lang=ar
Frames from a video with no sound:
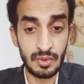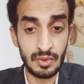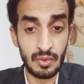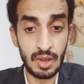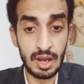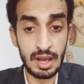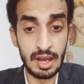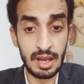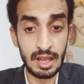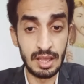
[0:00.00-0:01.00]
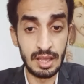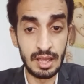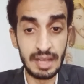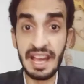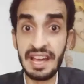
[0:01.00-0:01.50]
ولا
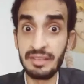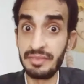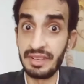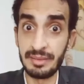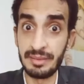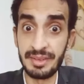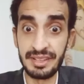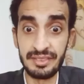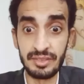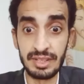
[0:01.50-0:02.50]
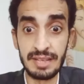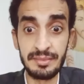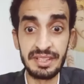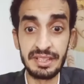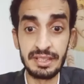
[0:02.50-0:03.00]
انحرف انا كمان ولا اعمل
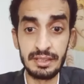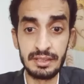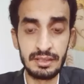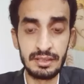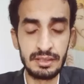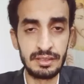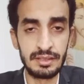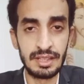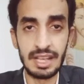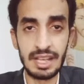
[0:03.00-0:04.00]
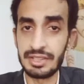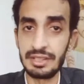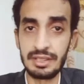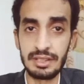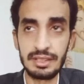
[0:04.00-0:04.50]
ايه عشان
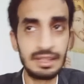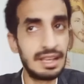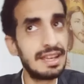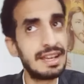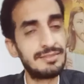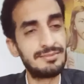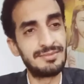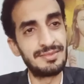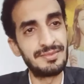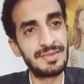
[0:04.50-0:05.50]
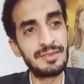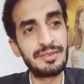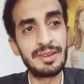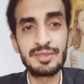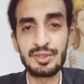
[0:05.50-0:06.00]
لا يا عم ما
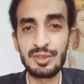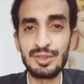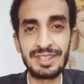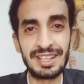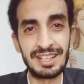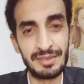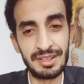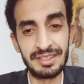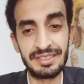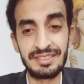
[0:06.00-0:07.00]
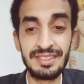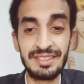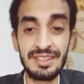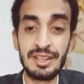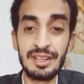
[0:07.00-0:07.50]
نفهمش وناخد الكلام غلط
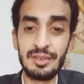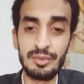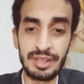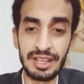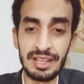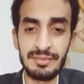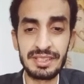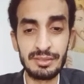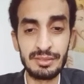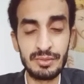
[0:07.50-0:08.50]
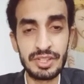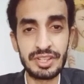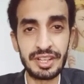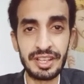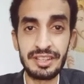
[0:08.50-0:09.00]
والكلام ما يتأولش
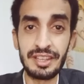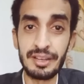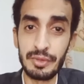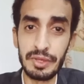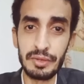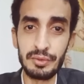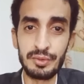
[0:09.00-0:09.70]
غير تأويله